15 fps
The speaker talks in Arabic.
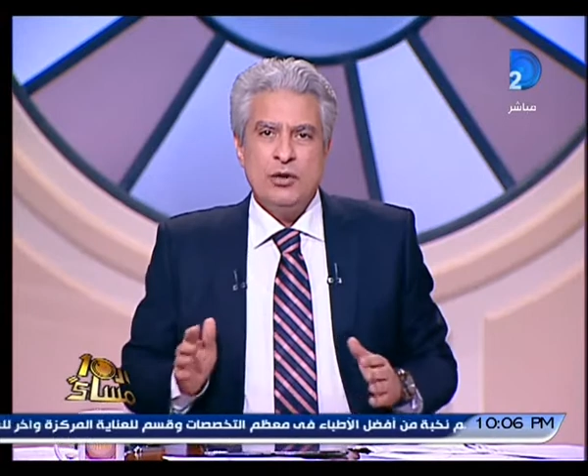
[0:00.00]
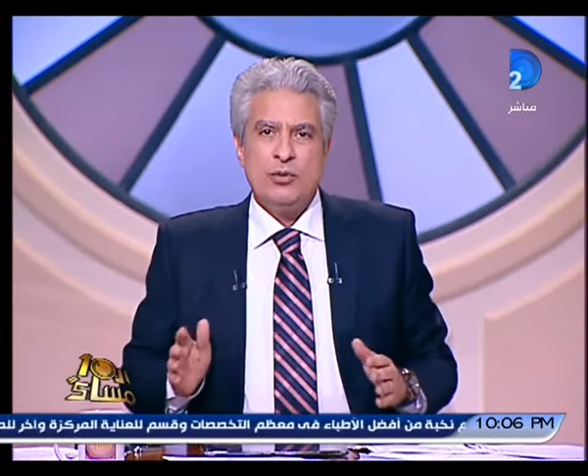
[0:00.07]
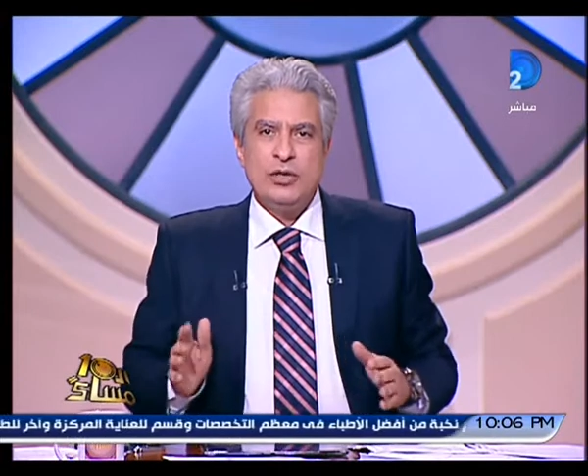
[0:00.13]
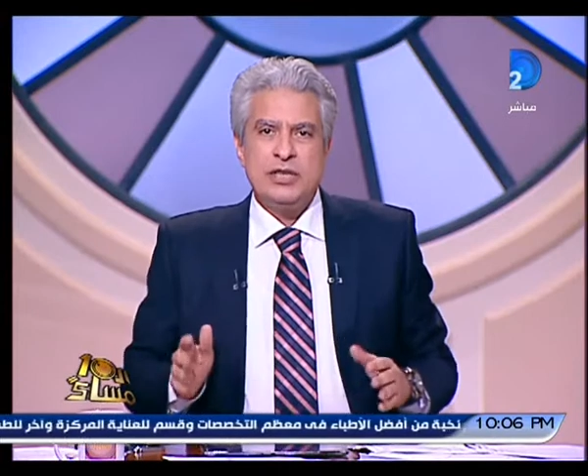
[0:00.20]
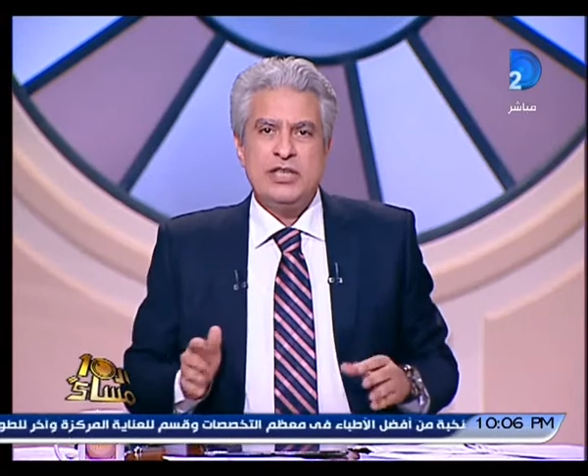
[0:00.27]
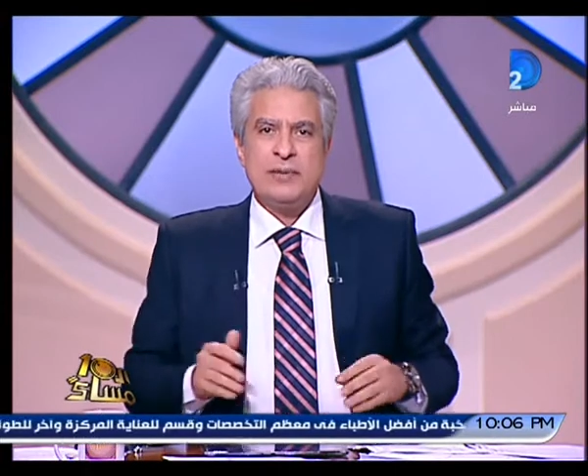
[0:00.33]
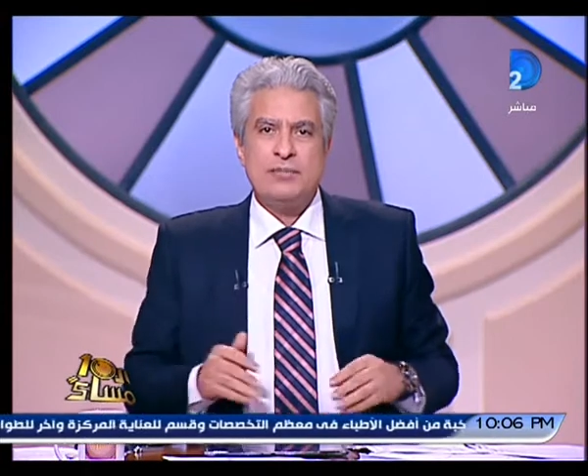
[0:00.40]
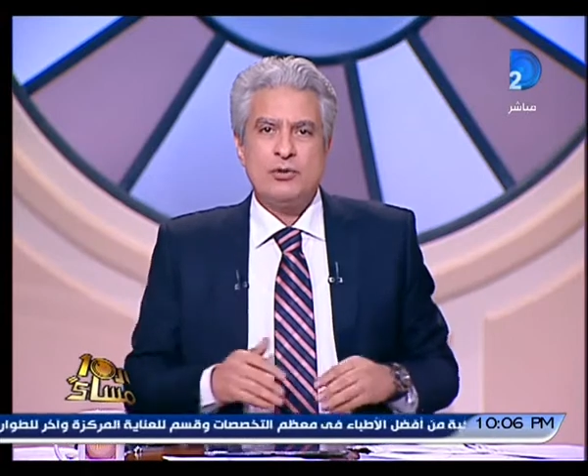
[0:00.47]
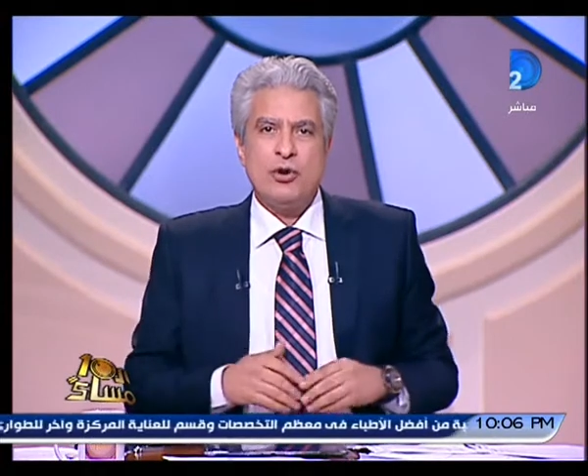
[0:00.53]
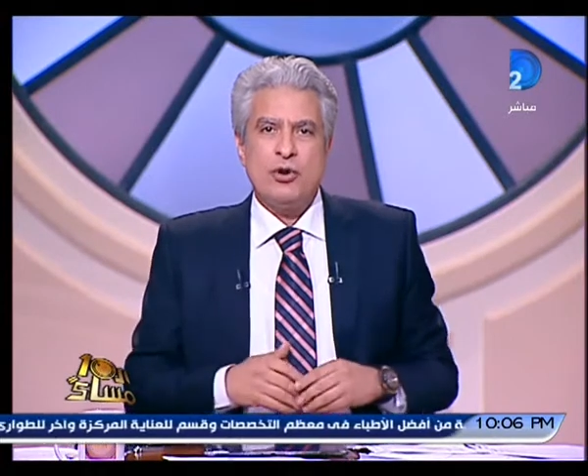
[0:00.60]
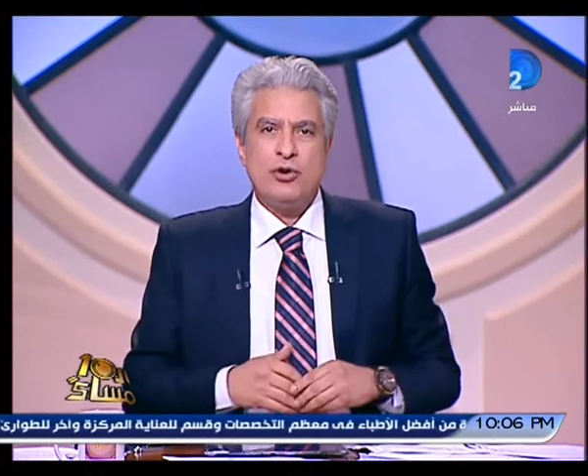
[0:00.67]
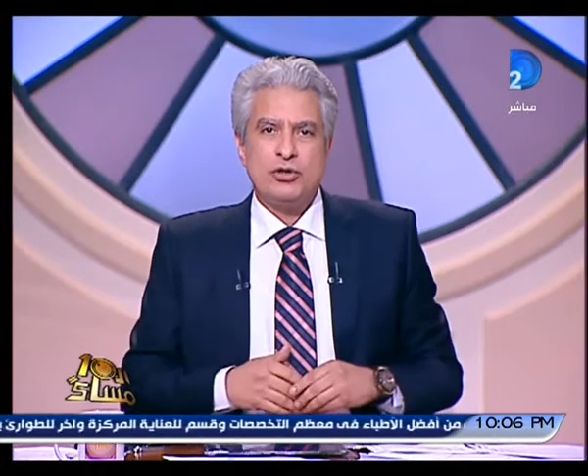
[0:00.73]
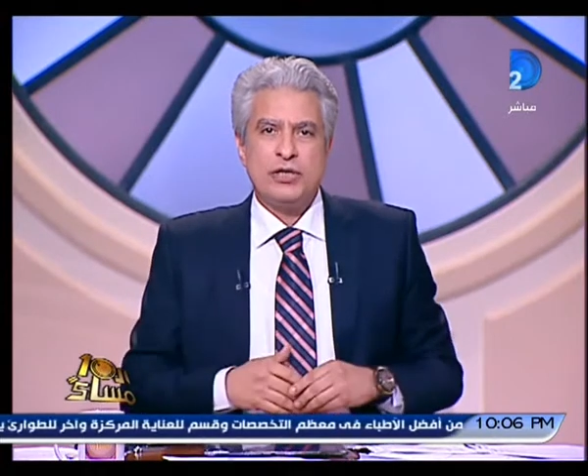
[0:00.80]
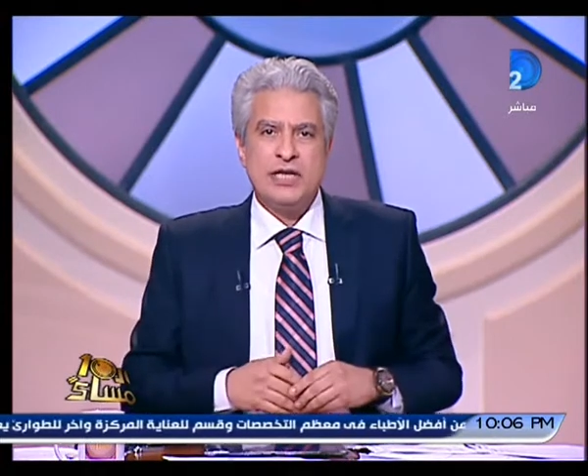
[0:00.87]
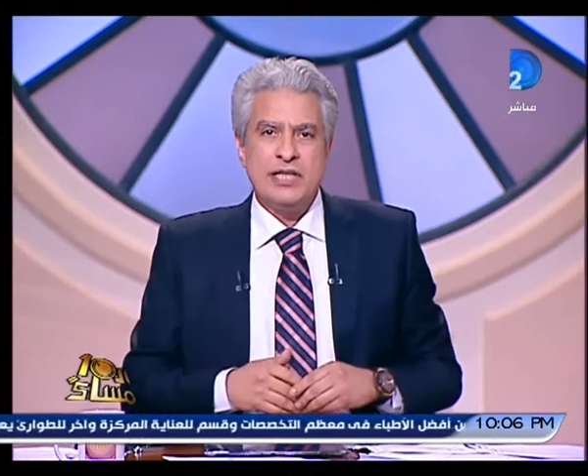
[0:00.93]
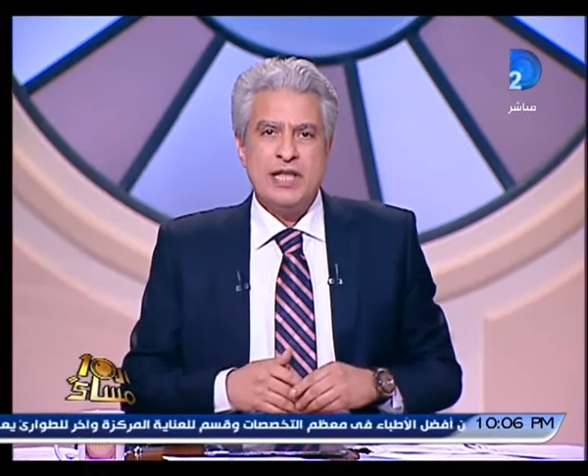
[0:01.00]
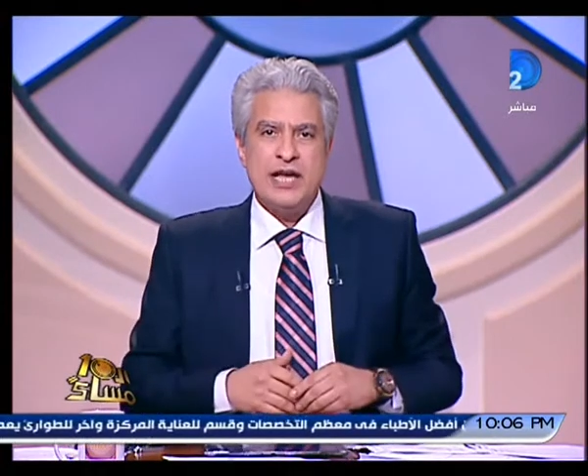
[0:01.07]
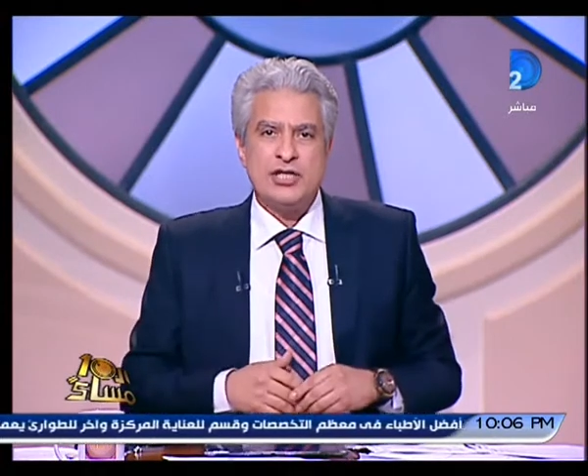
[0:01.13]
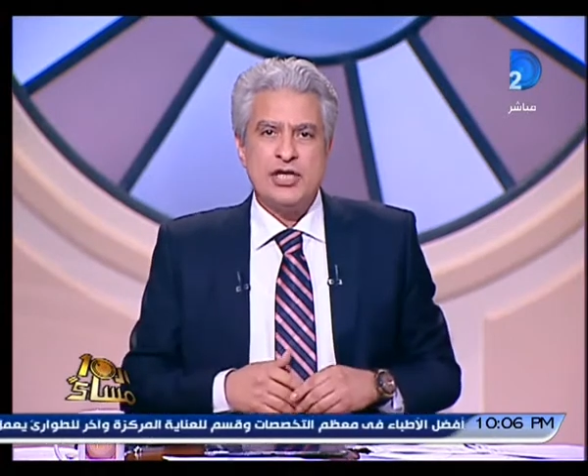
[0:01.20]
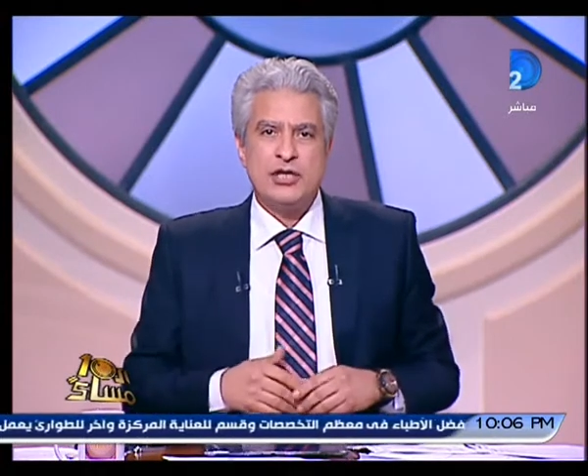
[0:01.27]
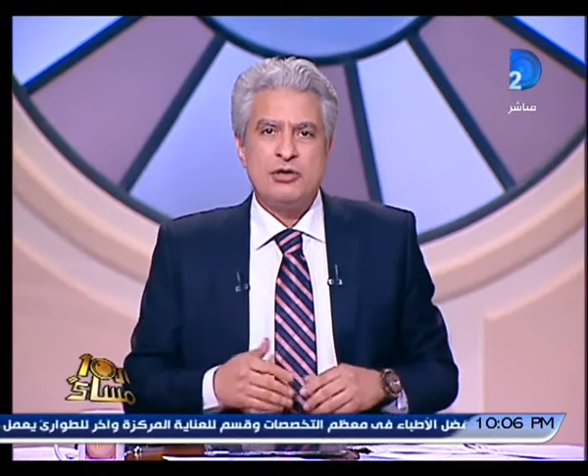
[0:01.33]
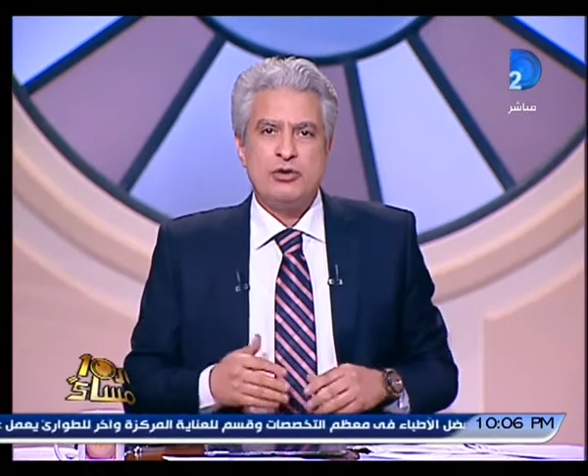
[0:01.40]
وانت بتقعد كده
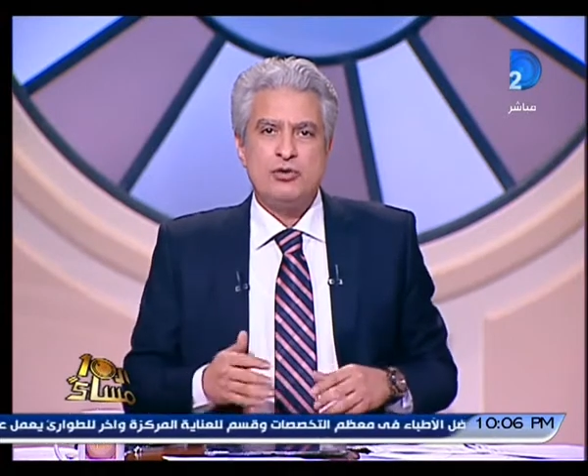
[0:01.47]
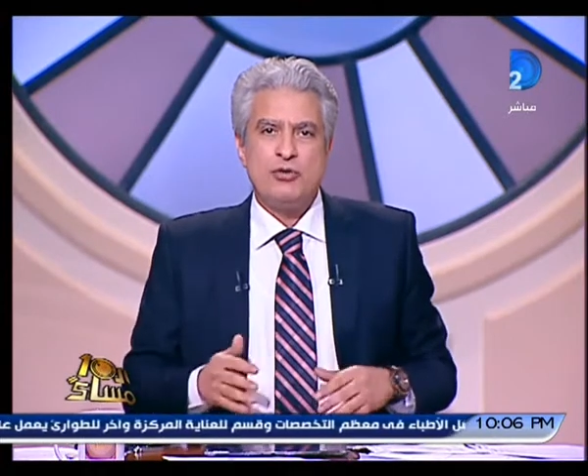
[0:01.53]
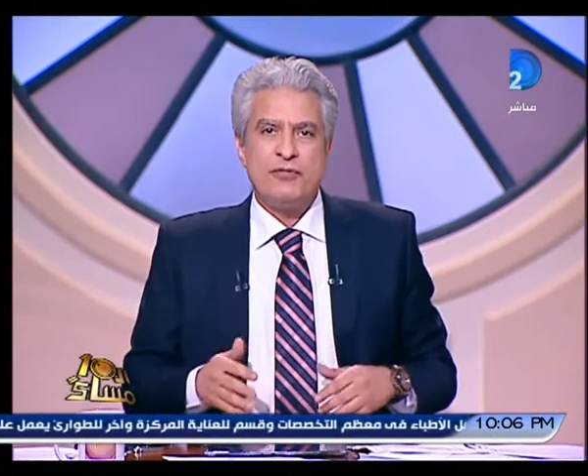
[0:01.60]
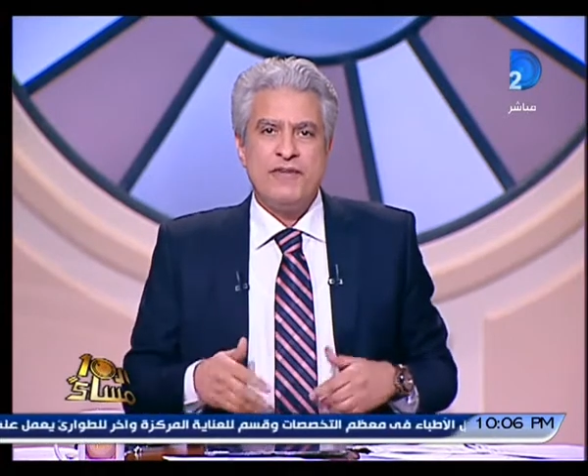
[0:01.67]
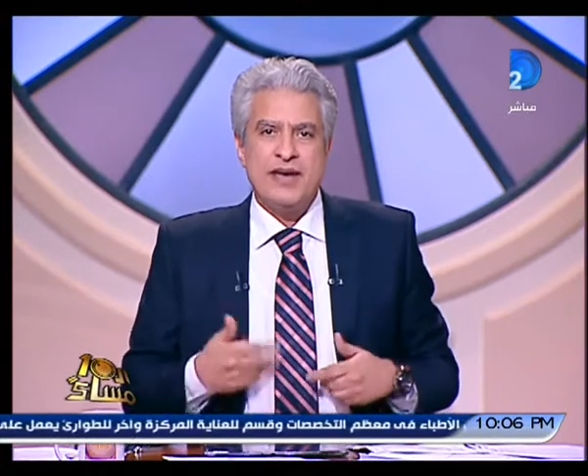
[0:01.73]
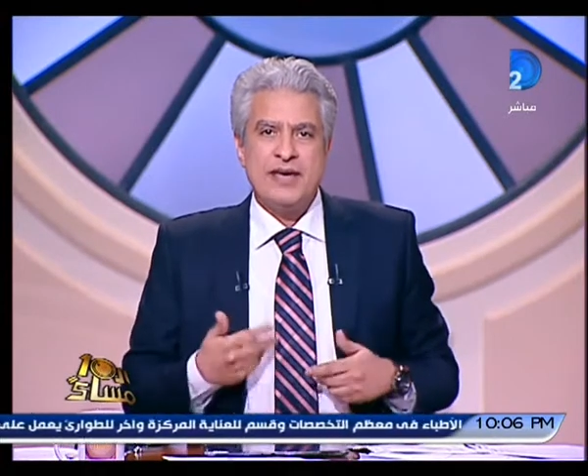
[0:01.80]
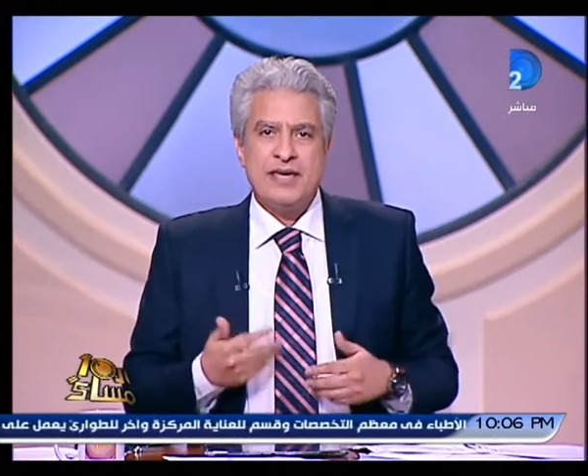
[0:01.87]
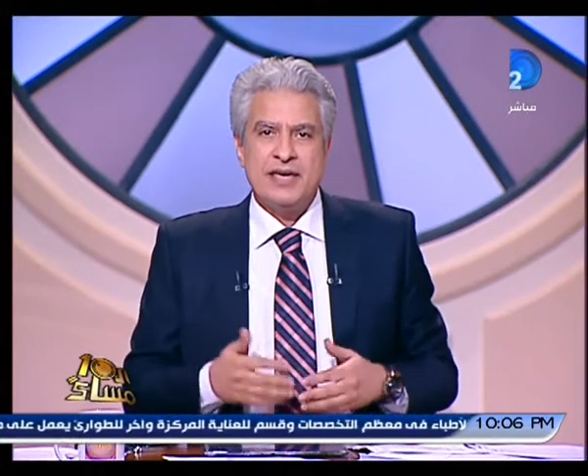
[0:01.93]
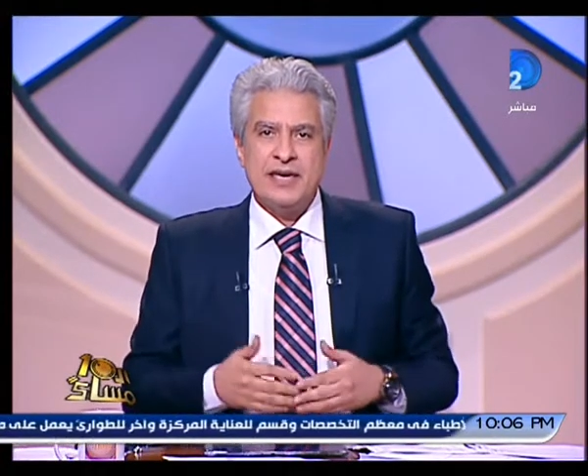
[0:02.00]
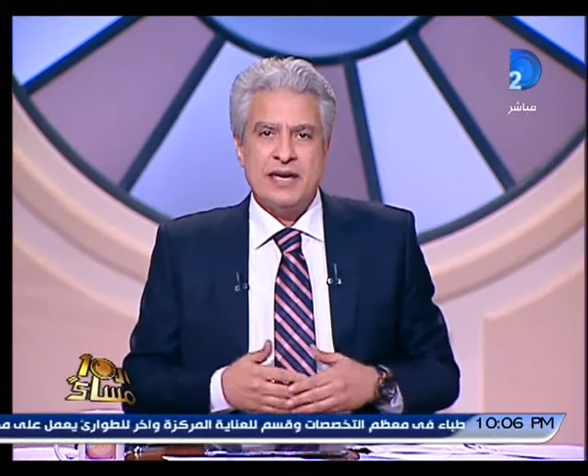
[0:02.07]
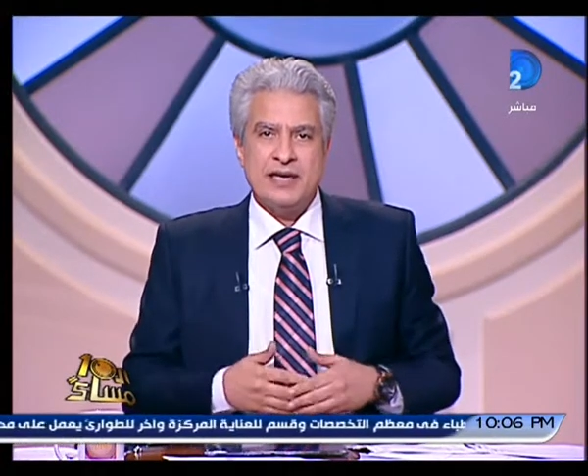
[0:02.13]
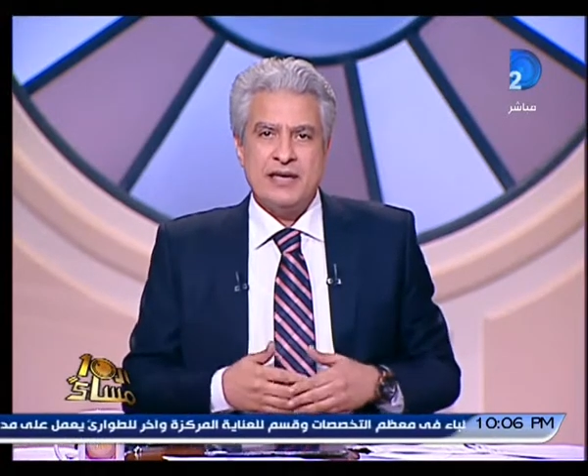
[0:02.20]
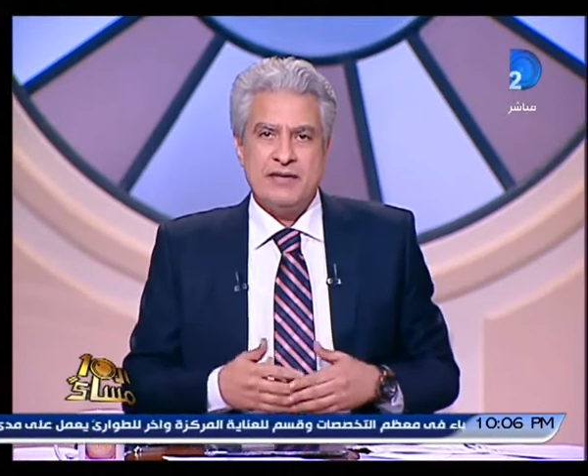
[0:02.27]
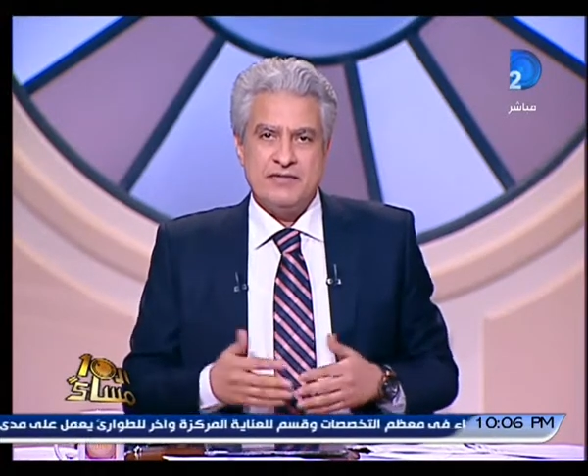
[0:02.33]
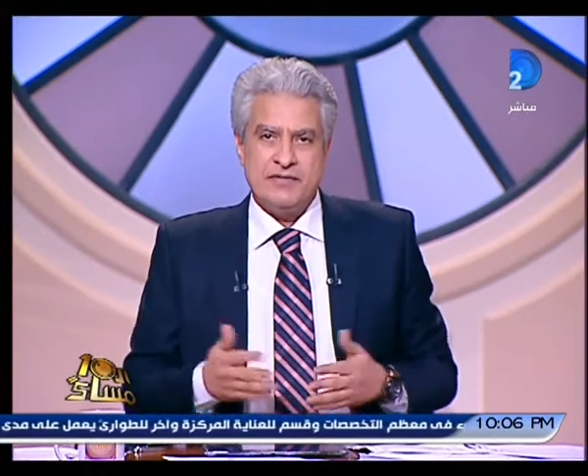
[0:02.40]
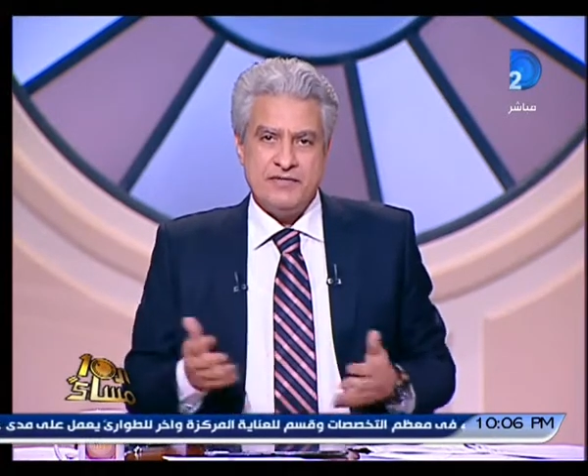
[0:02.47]
عشان تفكر